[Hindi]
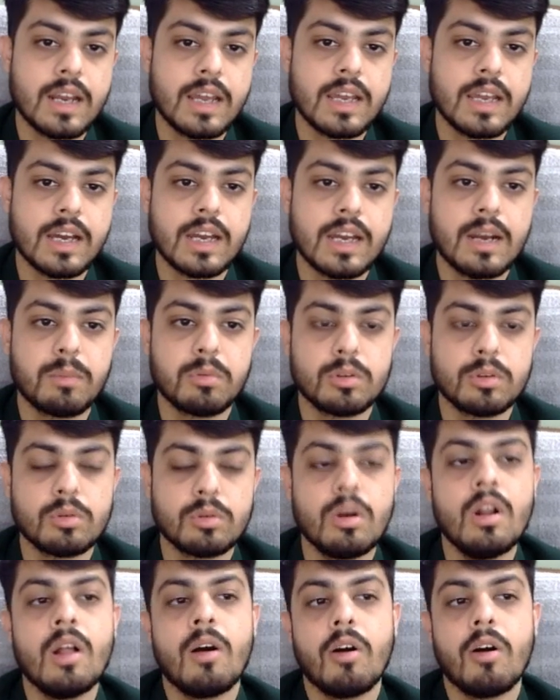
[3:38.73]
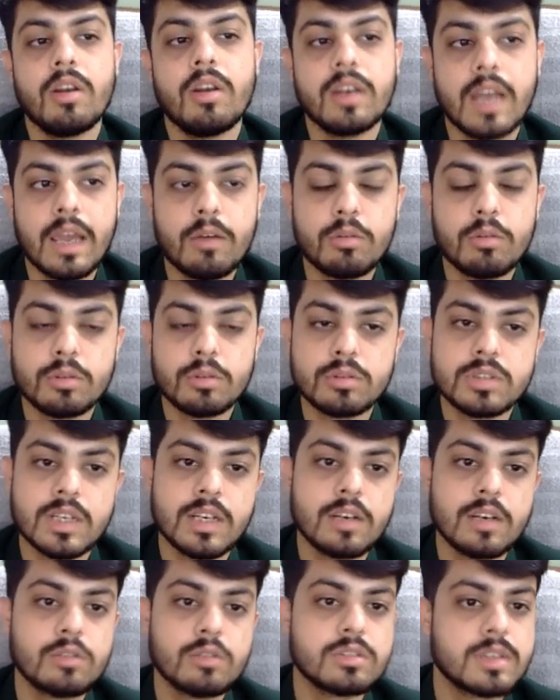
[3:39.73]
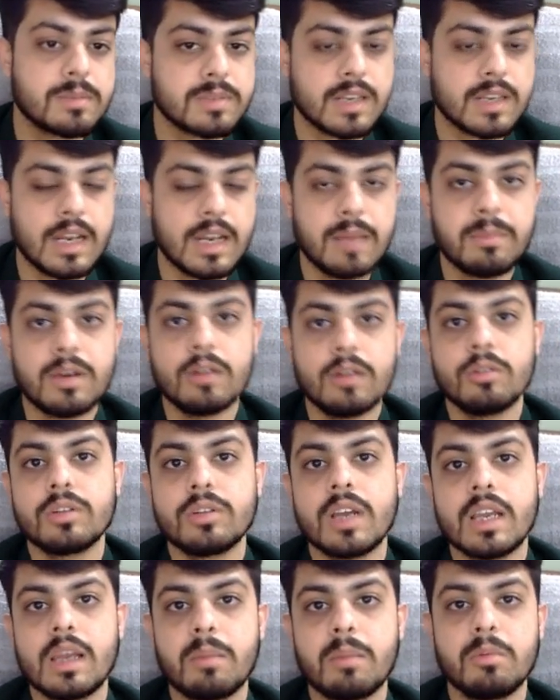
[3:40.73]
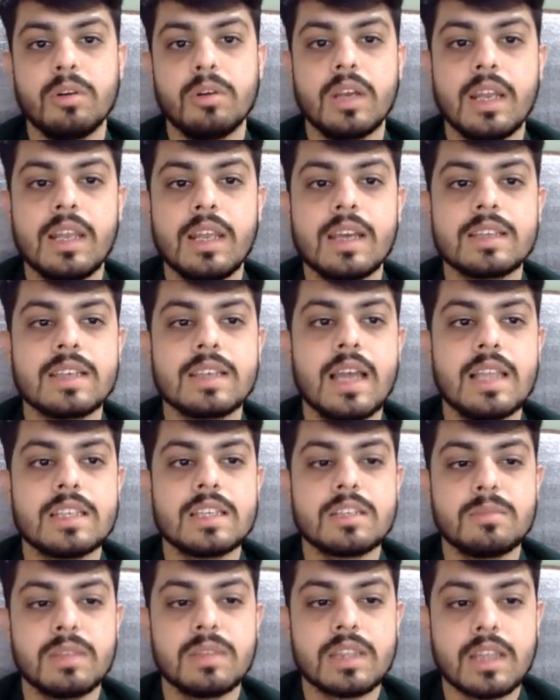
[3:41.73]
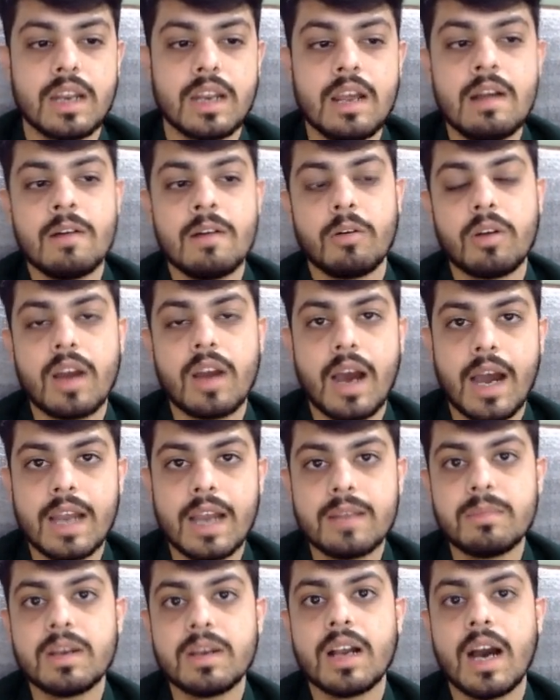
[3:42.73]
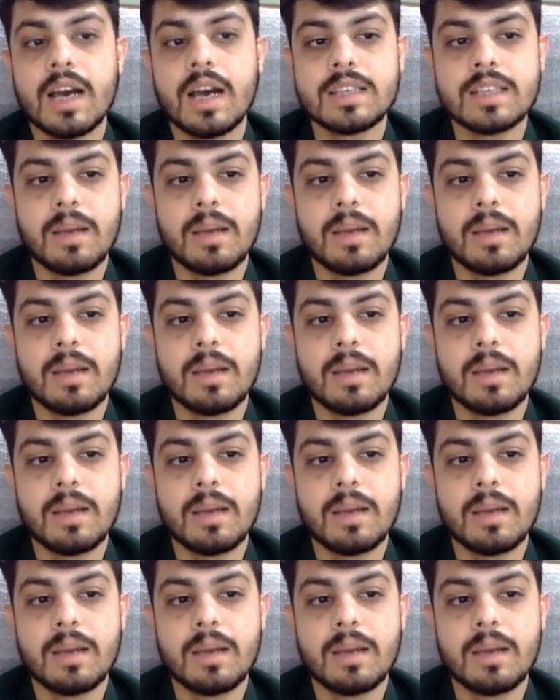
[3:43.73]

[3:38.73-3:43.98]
रहा है अगर आपको तो और नए हो तो चैनल को सब्सक्राइब कर लो ताकि आपको डेली ऐसा एनसेस मिलता रहे और आज मैं खास